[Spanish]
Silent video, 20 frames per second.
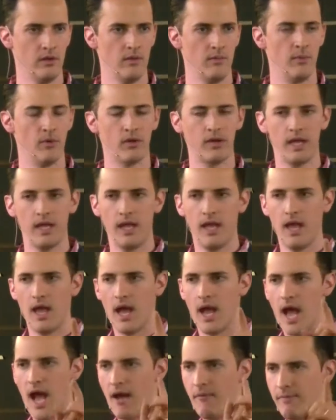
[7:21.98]

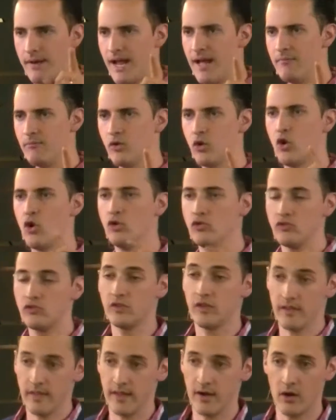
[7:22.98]
Porque Abraham
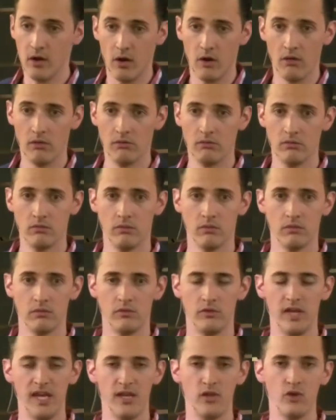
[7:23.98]
consideró, ¿sí?